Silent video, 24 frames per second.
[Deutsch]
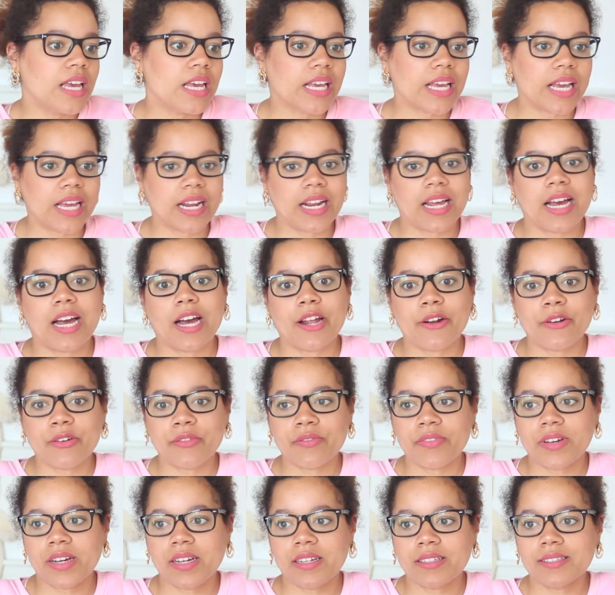keine
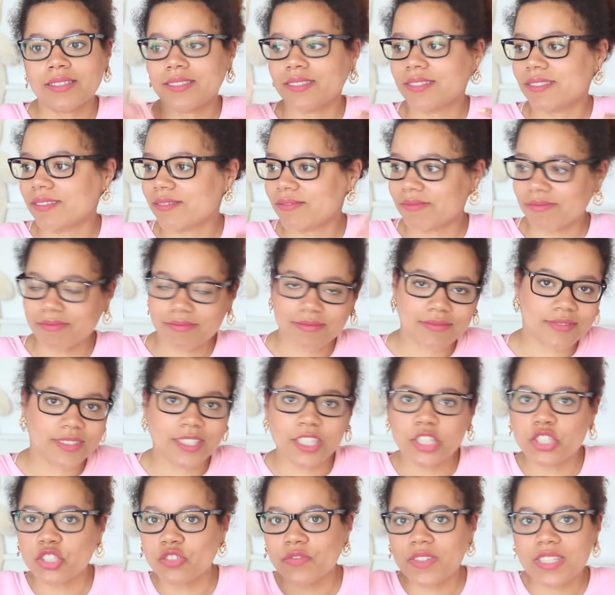Ahnung was,
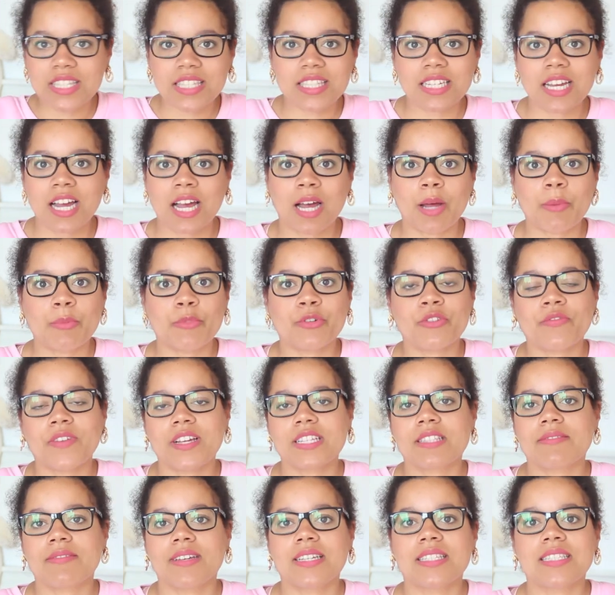geschwitzt haben und
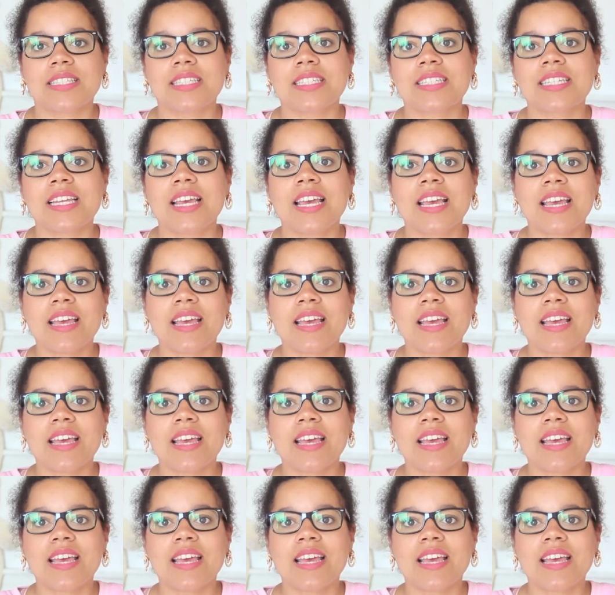was weiß ich,